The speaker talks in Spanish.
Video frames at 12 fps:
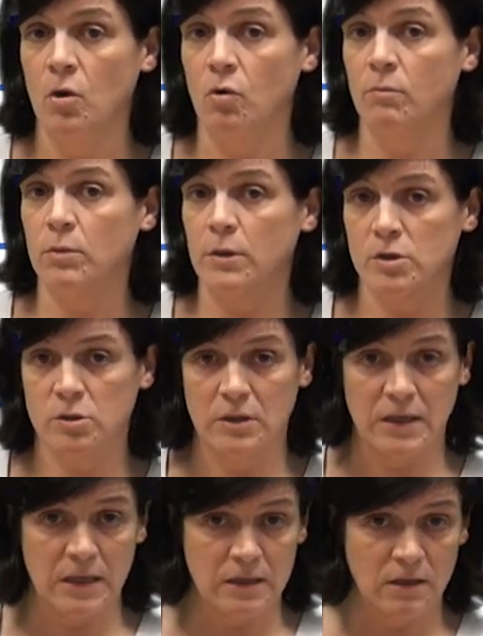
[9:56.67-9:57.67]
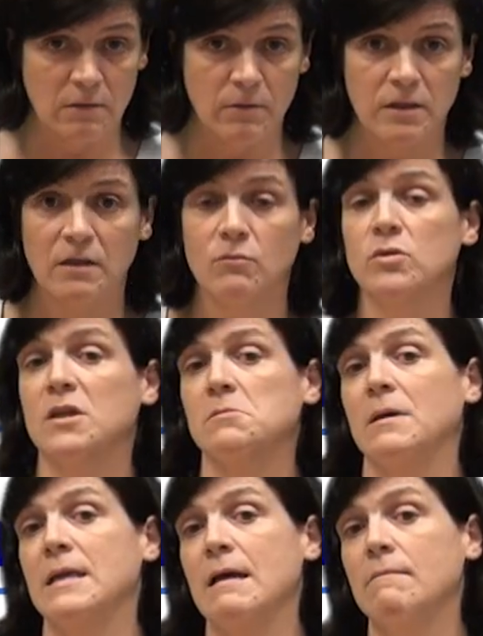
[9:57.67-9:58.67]
un proceso en el que intervienen
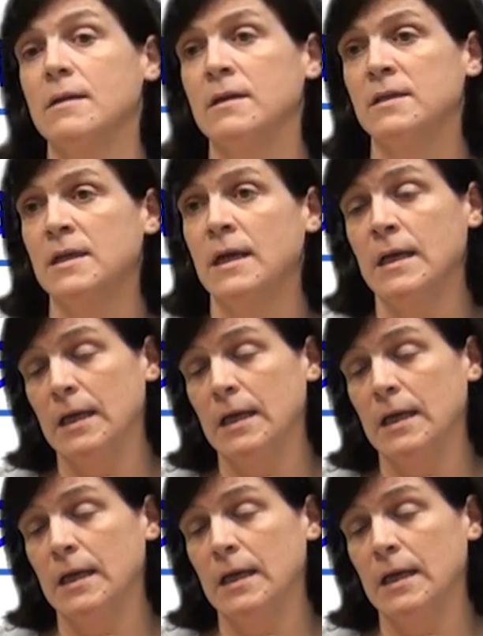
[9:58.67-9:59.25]
muchas variables,